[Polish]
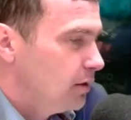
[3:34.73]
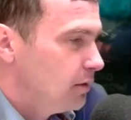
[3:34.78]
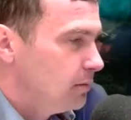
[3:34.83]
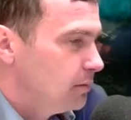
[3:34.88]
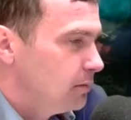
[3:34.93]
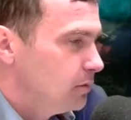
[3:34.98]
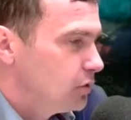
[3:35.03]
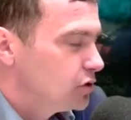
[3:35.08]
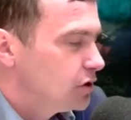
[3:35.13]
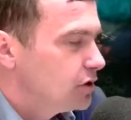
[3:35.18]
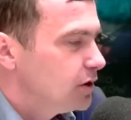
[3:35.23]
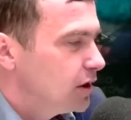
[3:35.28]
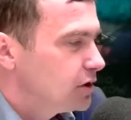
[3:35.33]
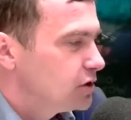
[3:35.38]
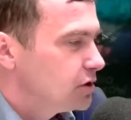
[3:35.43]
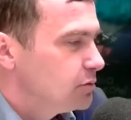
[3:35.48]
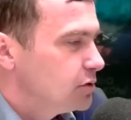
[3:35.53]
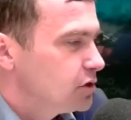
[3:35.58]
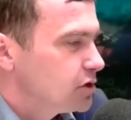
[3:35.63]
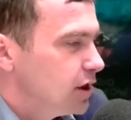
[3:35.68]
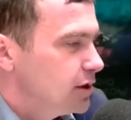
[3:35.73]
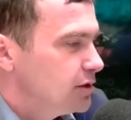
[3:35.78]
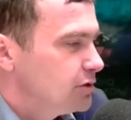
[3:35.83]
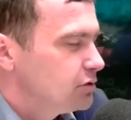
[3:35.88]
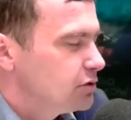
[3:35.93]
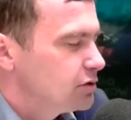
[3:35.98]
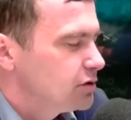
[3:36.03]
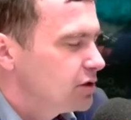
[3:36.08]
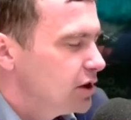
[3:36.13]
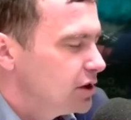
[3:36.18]
może inaczej,
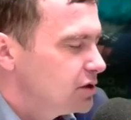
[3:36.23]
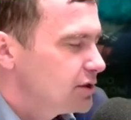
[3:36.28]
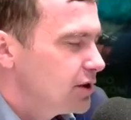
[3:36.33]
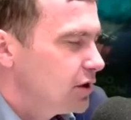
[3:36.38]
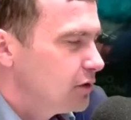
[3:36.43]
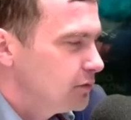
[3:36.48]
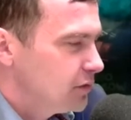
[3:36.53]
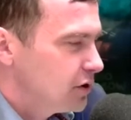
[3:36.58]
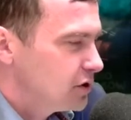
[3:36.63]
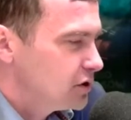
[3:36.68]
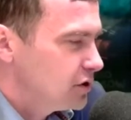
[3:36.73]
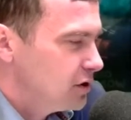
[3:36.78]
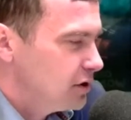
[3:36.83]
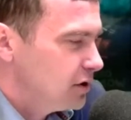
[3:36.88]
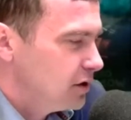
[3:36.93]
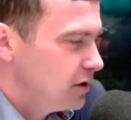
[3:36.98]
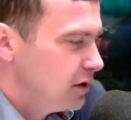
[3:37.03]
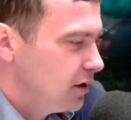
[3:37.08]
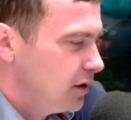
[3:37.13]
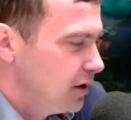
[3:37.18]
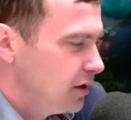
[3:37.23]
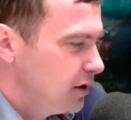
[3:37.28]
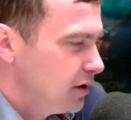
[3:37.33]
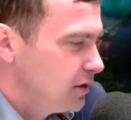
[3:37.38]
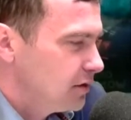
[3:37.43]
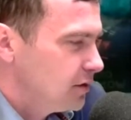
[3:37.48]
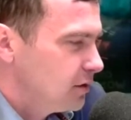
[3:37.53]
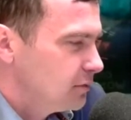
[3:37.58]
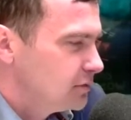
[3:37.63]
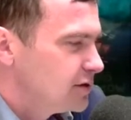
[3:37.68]
mieszkańcy już też zauważyli
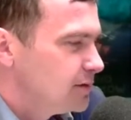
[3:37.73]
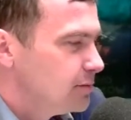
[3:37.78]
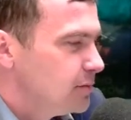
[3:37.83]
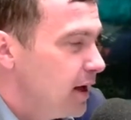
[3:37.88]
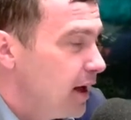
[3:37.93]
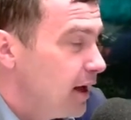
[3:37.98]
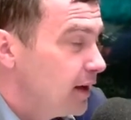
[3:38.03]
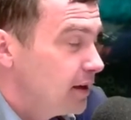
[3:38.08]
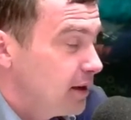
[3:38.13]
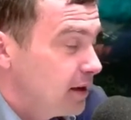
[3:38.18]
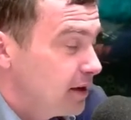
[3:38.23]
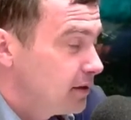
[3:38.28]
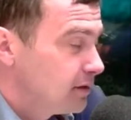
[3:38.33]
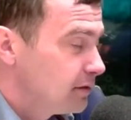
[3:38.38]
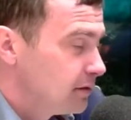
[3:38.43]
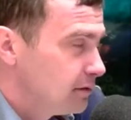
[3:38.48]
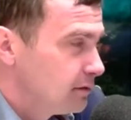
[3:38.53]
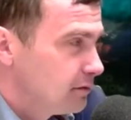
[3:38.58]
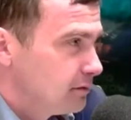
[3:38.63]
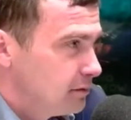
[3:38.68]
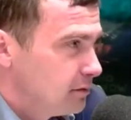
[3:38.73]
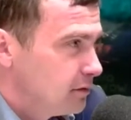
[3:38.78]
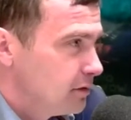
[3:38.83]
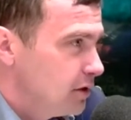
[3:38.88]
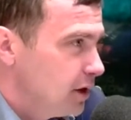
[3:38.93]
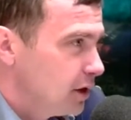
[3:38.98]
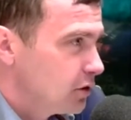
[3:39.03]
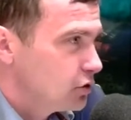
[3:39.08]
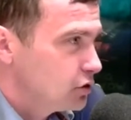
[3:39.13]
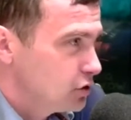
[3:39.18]
tą zmianę
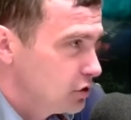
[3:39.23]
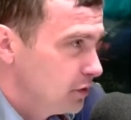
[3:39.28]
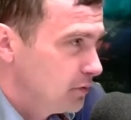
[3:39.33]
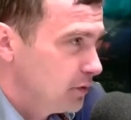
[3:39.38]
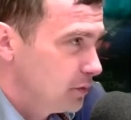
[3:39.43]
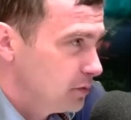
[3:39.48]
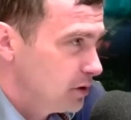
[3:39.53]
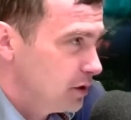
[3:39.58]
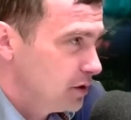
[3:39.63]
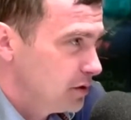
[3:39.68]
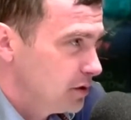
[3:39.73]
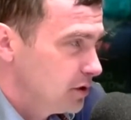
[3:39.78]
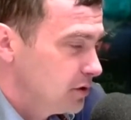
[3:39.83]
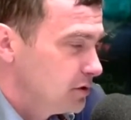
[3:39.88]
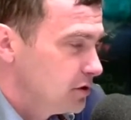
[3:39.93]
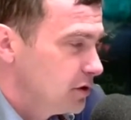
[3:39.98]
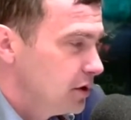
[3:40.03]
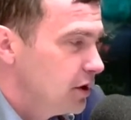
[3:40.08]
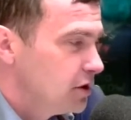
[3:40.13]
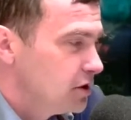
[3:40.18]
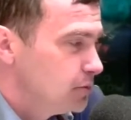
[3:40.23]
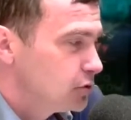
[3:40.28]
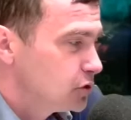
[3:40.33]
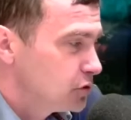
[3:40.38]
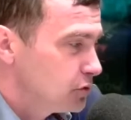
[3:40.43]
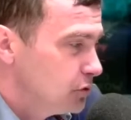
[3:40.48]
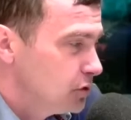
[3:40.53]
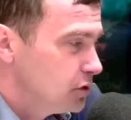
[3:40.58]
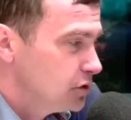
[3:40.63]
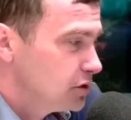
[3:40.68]
jakościową tej, tej zieleni
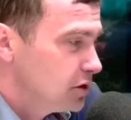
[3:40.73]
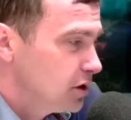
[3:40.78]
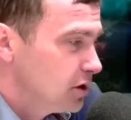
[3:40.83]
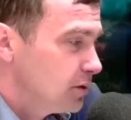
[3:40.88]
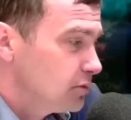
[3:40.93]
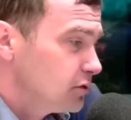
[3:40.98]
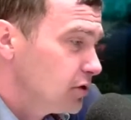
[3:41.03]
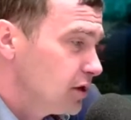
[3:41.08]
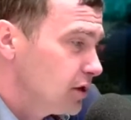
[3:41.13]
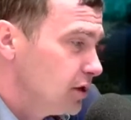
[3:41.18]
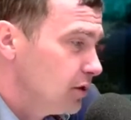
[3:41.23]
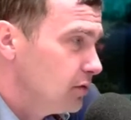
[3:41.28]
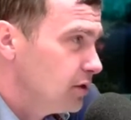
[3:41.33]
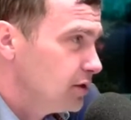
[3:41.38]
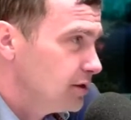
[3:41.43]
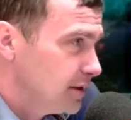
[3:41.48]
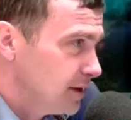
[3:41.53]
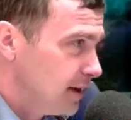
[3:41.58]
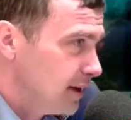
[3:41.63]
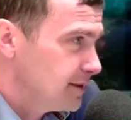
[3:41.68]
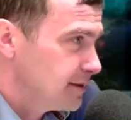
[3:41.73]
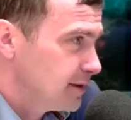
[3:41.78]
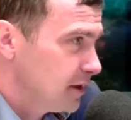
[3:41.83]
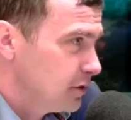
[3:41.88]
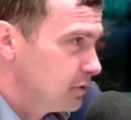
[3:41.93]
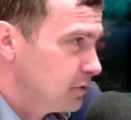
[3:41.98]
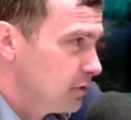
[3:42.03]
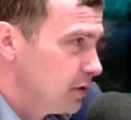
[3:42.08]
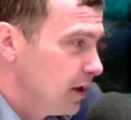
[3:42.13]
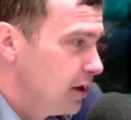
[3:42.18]
przyulicznej, na przykład na ulicy
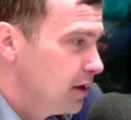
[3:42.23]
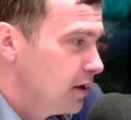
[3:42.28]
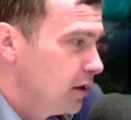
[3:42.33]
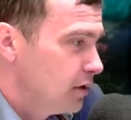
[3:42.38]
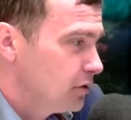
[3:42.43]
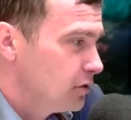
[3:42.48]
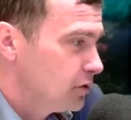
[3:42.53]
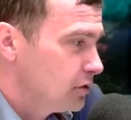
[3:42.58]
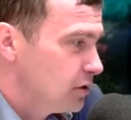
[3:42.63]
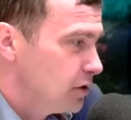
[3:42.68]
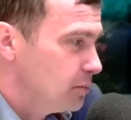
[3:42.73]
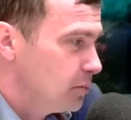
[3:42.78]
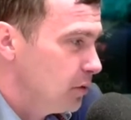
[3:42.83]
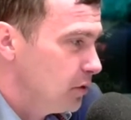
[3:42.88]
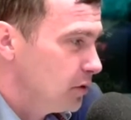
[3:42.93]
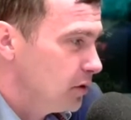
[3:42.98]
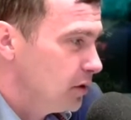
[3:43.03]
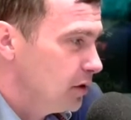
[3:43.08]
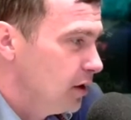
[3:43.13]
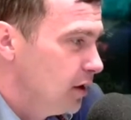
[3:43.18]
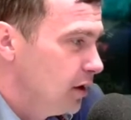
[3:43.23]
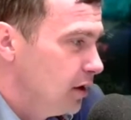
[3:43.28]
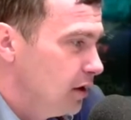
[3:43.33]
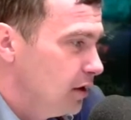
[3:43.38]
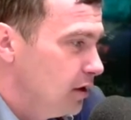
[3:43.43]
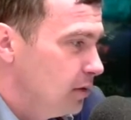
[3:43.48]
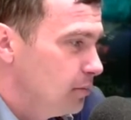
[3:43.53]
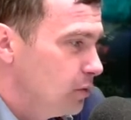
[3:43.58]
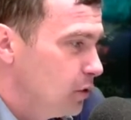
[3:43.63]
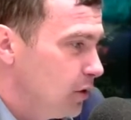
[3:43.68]
Rajskiej, która do tej pory
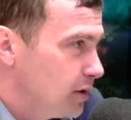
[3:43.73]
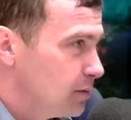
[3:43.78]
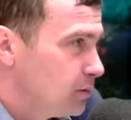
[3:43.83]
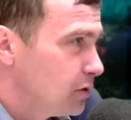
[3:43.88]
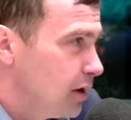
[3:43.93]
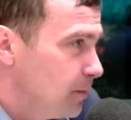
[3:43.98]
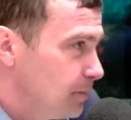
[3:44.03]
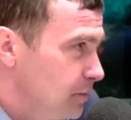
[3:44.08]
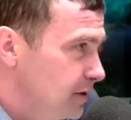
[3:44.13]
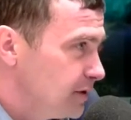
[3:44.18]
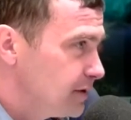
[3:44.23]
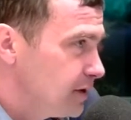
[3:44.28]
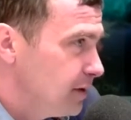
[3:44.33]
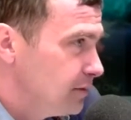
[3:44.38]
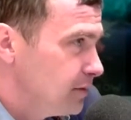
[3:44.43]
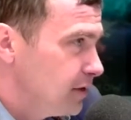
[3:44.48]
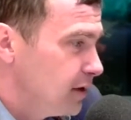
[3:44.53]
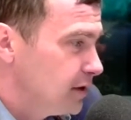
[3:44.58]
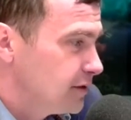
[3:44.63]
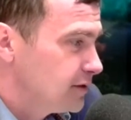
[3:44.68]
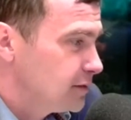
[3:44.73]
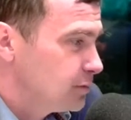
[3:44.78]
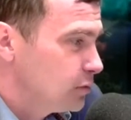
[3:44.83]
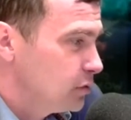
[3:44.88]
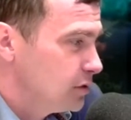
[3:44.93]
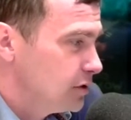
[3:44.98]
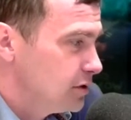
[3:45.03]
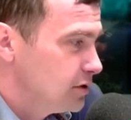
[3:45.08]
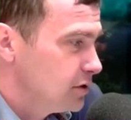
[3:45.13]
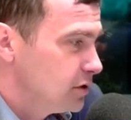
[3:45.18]
e, była tym klepiskiem. Teraz
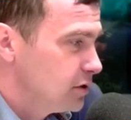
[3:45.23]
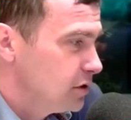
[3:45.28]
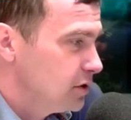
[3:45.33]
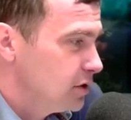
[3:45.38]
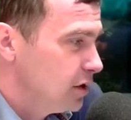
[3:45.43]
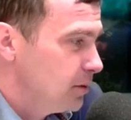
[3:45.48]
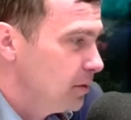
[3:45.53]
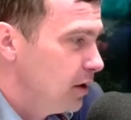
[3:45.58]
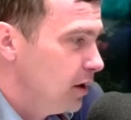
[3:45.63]
wspólnie z Zikitem